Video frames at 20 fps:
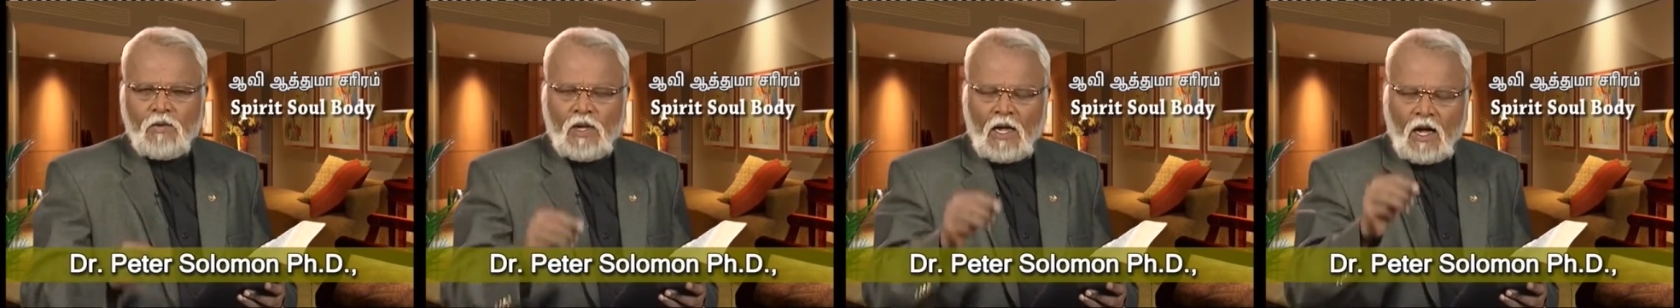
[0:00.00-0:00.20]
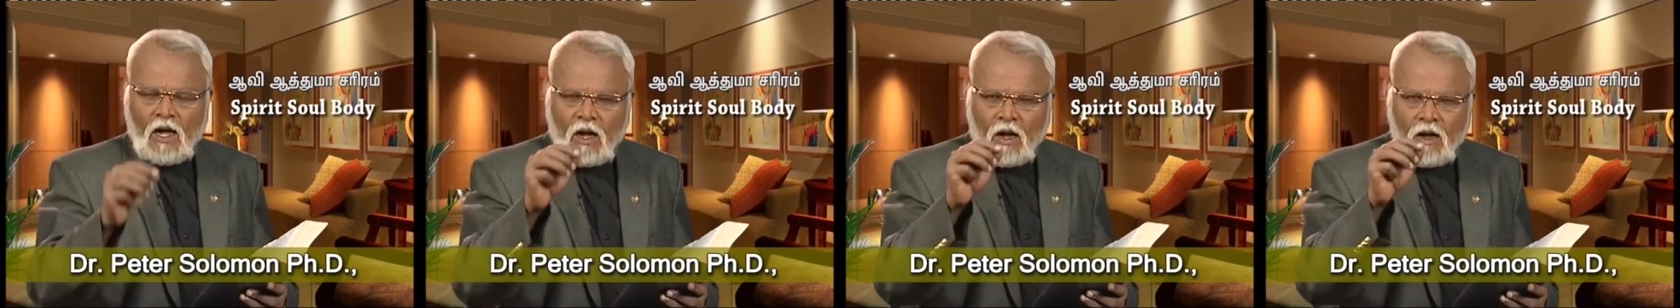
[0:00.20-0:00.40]

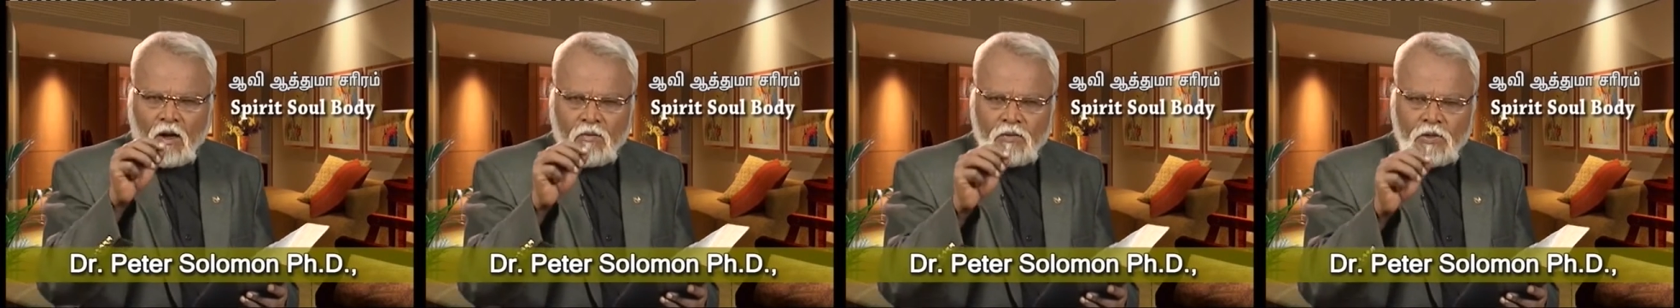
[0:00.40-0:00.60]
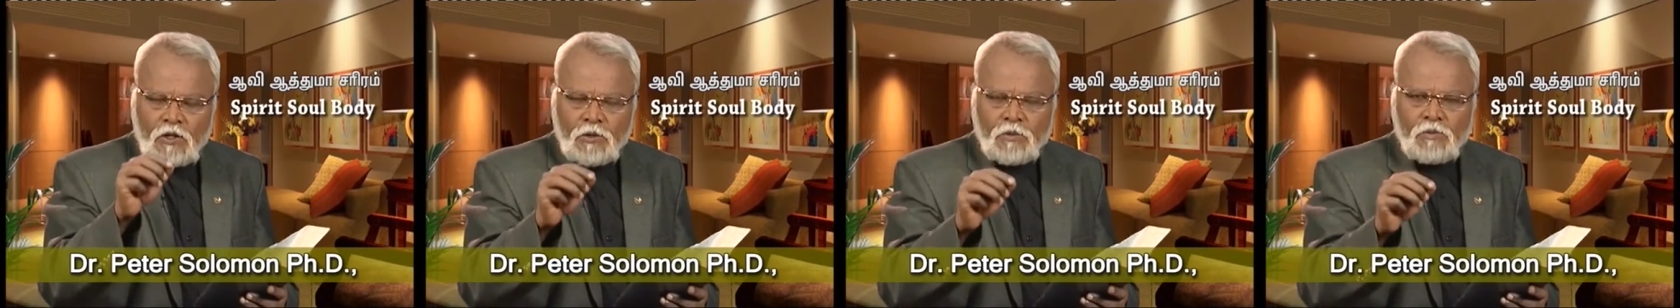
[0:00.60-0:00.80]
ஆகவே
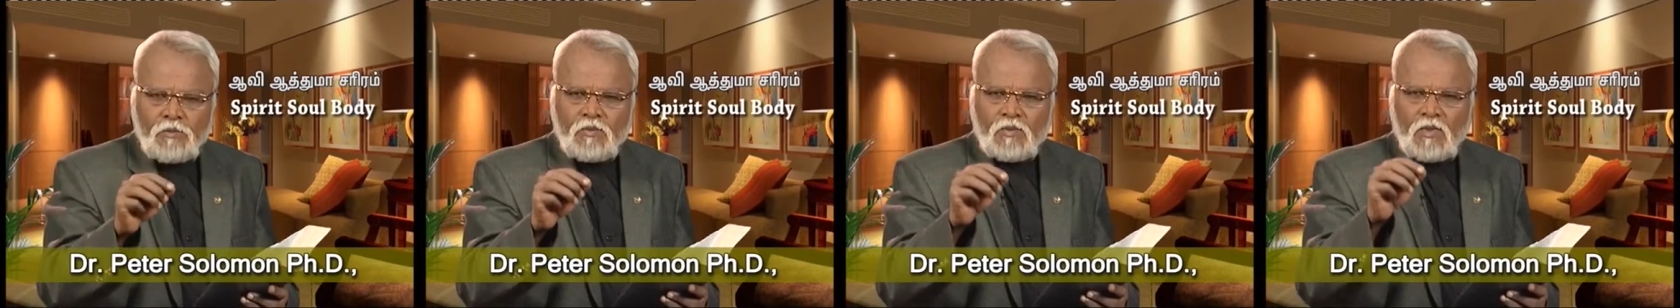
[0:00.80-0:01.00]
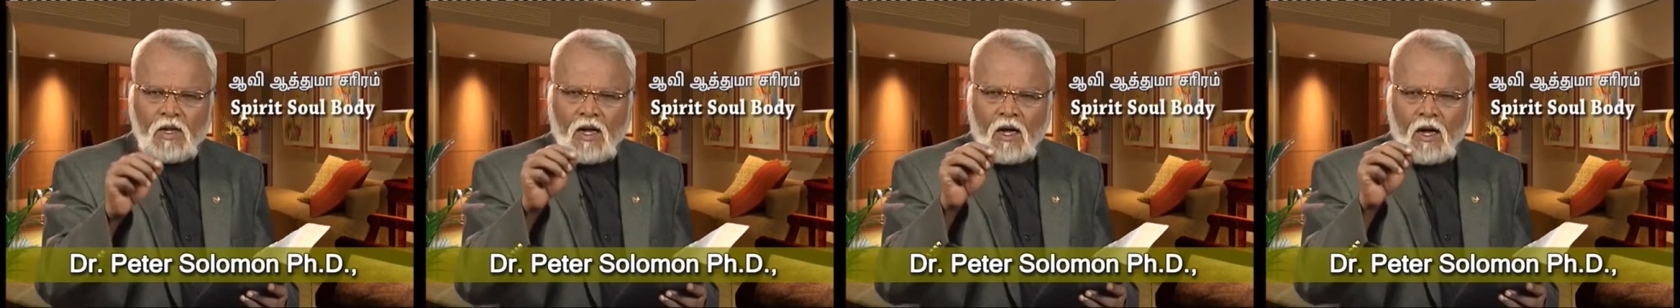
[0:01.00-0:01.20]

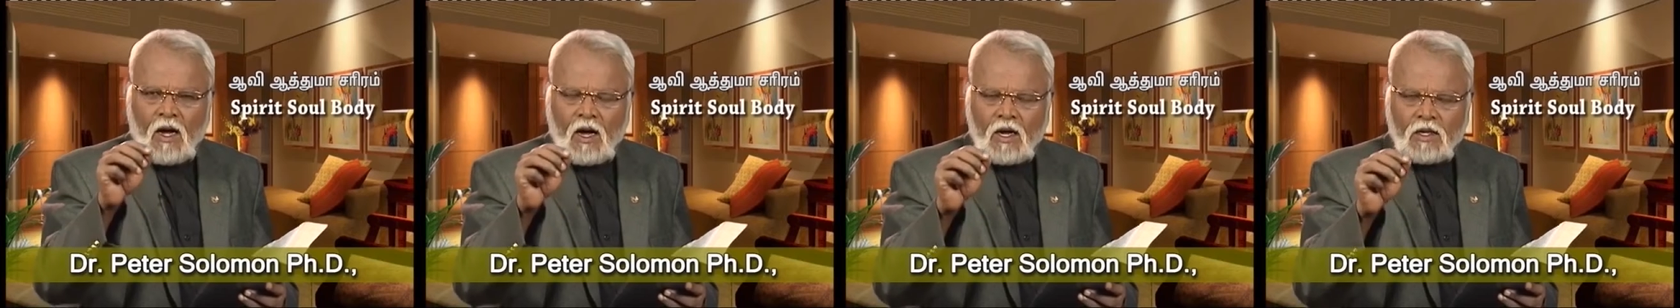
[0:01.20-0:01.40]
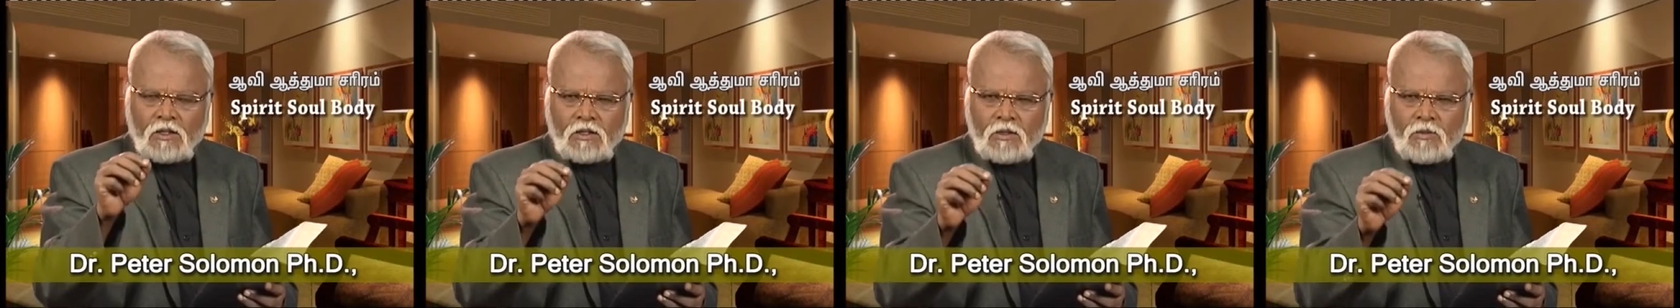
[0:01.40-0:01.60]
ஆவியும்
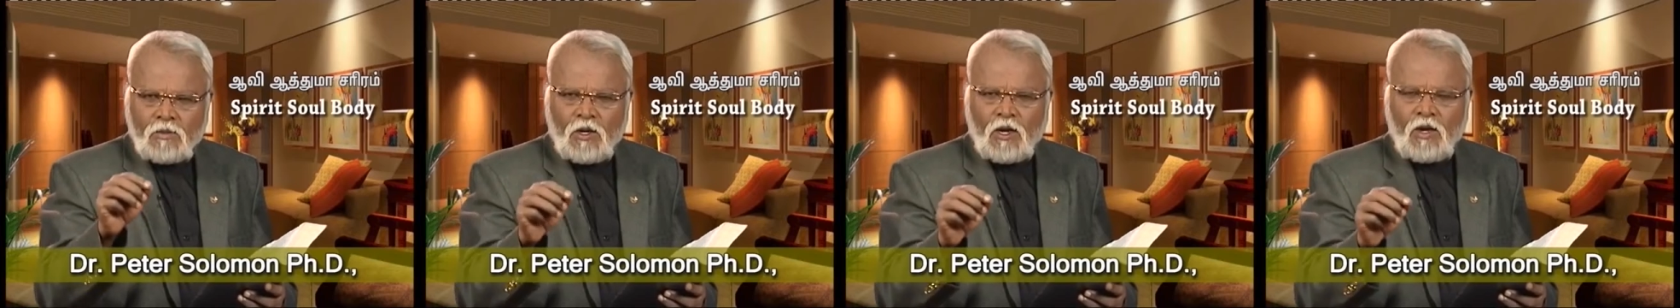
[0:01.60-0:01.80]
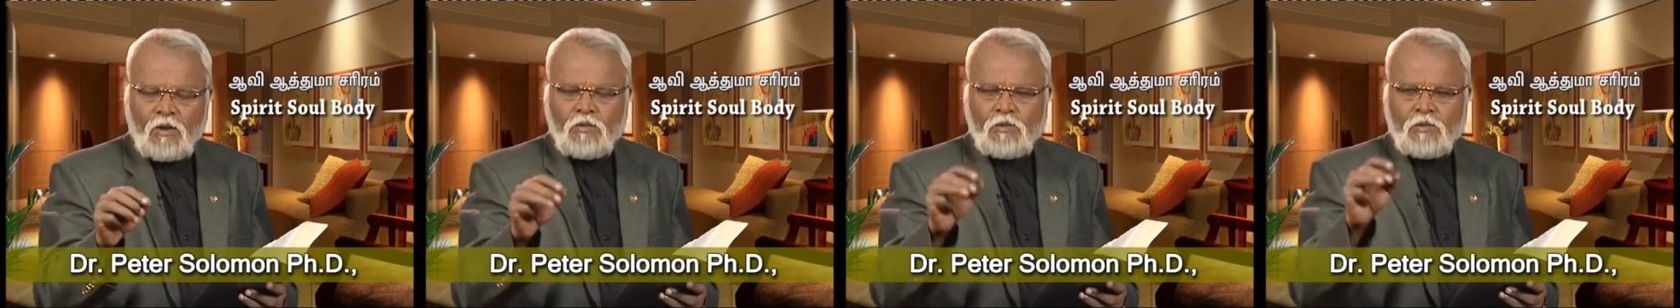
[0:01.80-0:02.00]

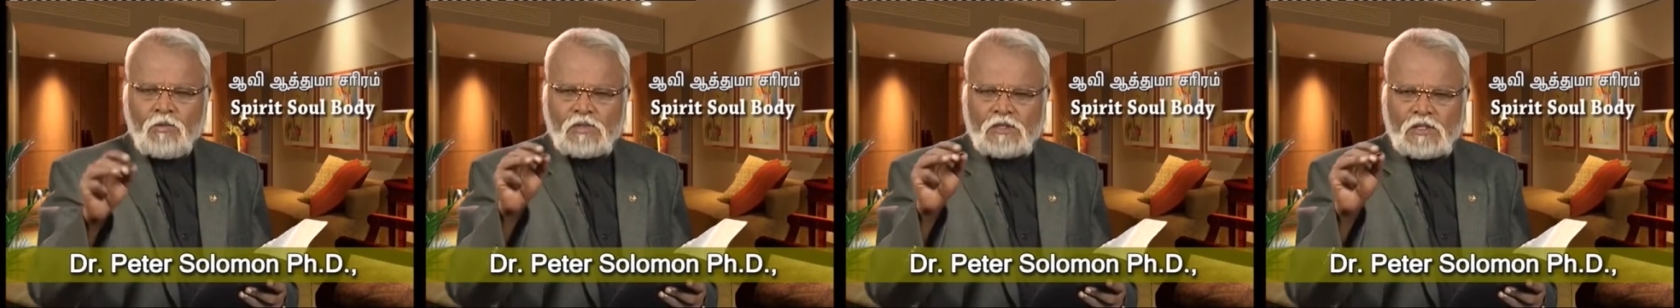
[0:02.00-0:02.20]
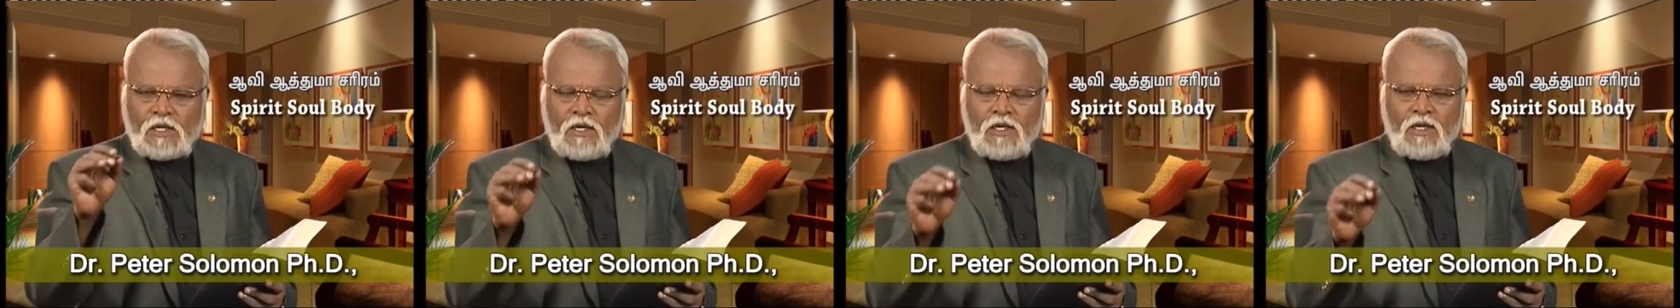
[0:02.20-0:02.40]

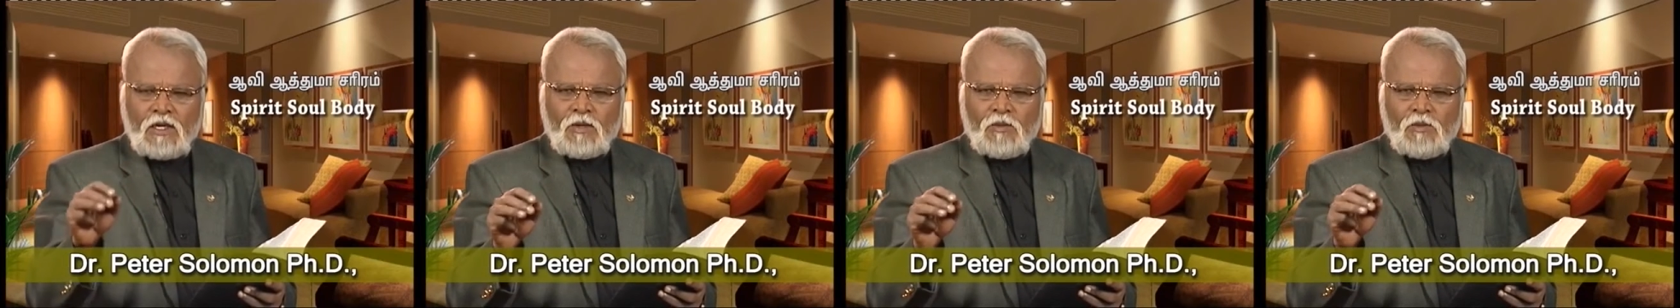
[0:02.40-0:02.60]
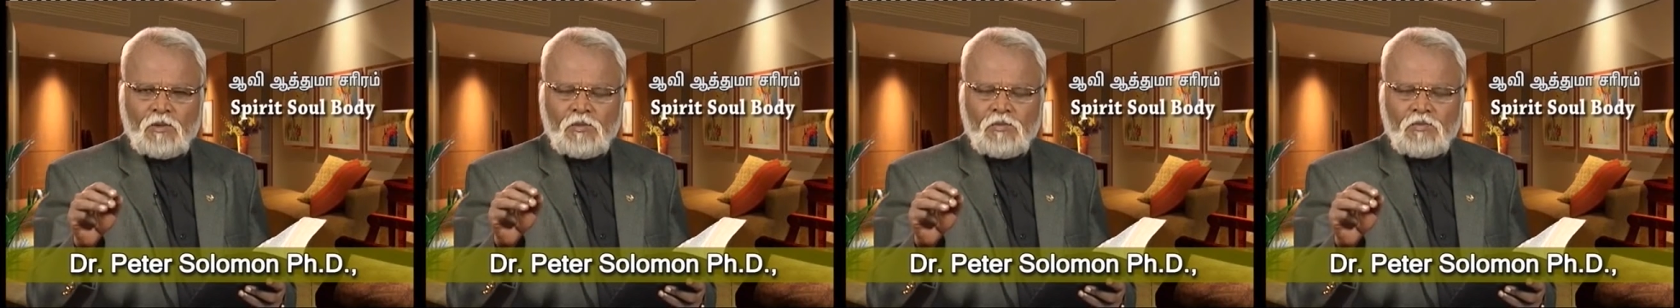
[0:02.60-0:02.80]
ஆத்மாவும்
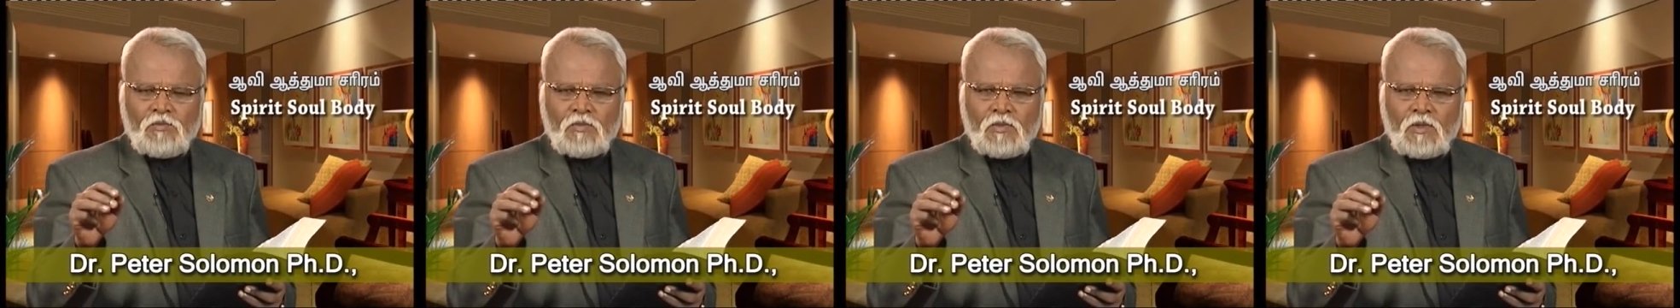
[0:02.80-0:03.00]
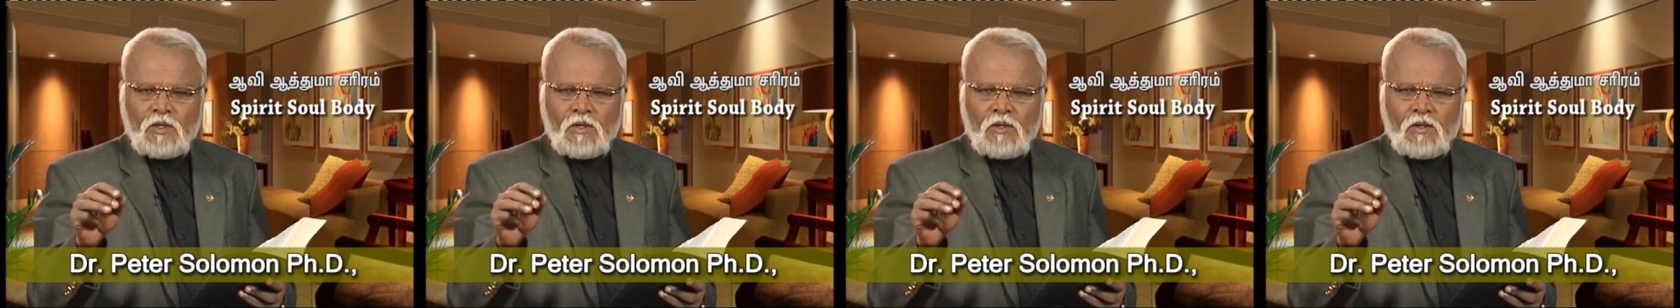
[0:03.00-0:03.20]
சரீரமும்